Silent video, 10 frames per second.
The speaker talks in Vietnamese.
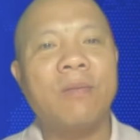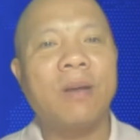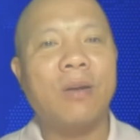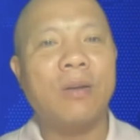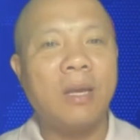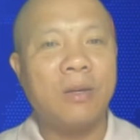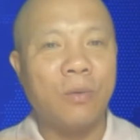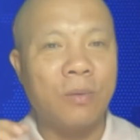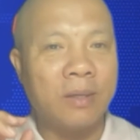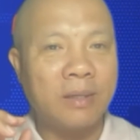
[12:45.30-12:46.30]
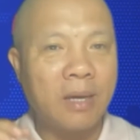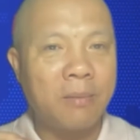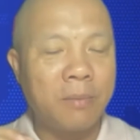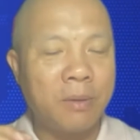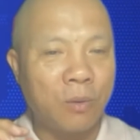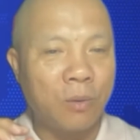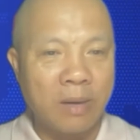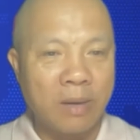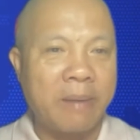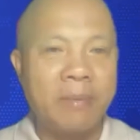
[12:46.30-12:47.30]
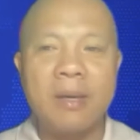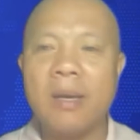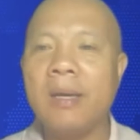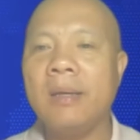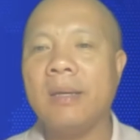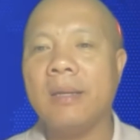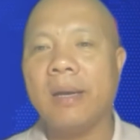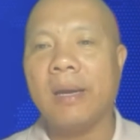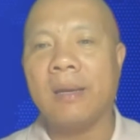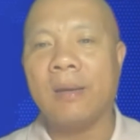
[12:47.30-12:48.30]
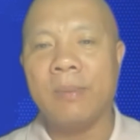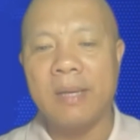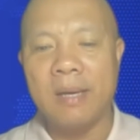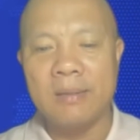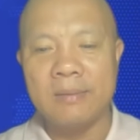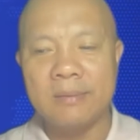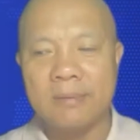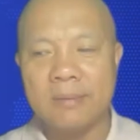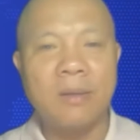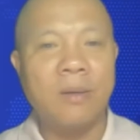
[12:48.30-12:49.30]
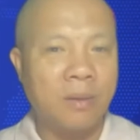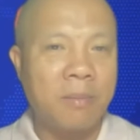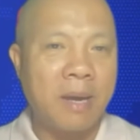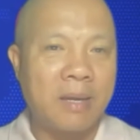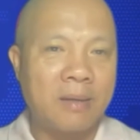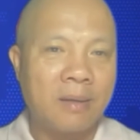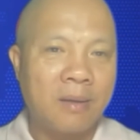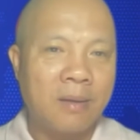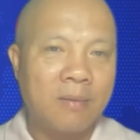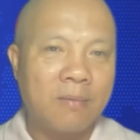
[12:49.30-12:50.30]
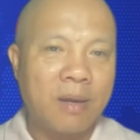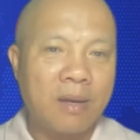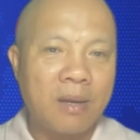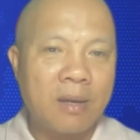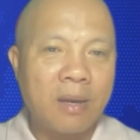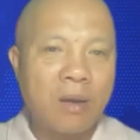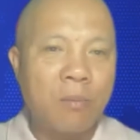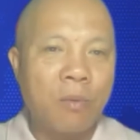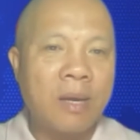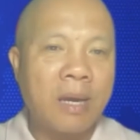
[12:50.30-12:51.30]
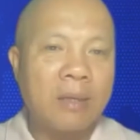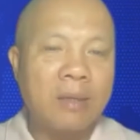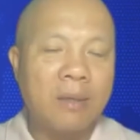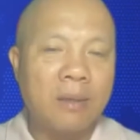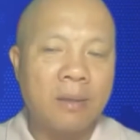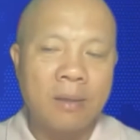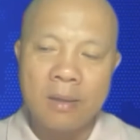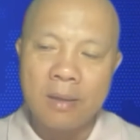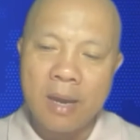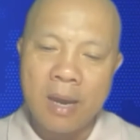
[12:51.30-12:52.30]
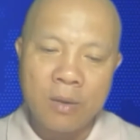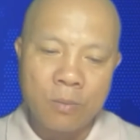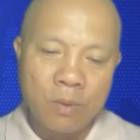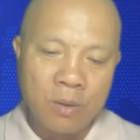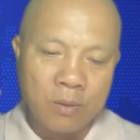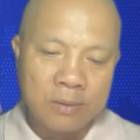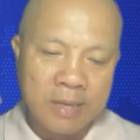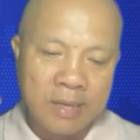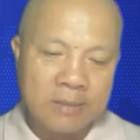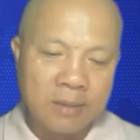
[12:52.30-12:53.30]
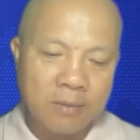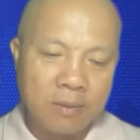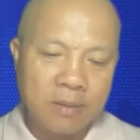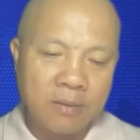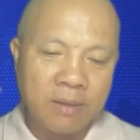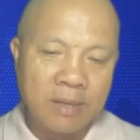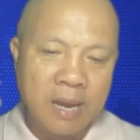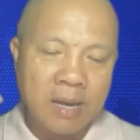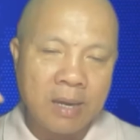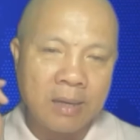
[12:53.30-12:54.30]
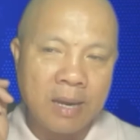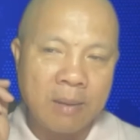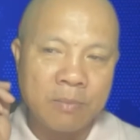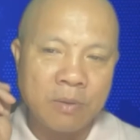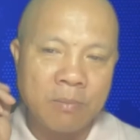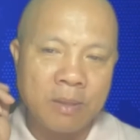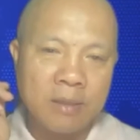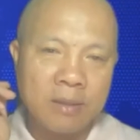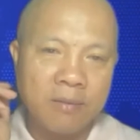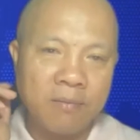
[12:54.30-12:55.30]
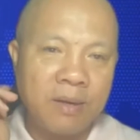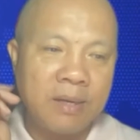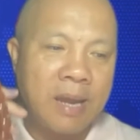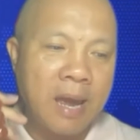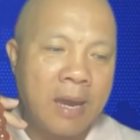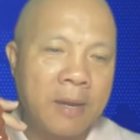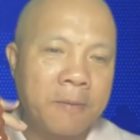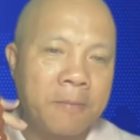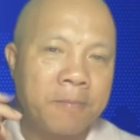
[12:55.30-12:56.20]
Và có thể rủ người thân mình cùng làm cái cây để thực hành lòng biết ơn, được không các bạn? Và để neo mỗi ngày thì ai cũng có đồ trang sức hoặc những viên đá. Hãy làm cho mình những cái viên đá,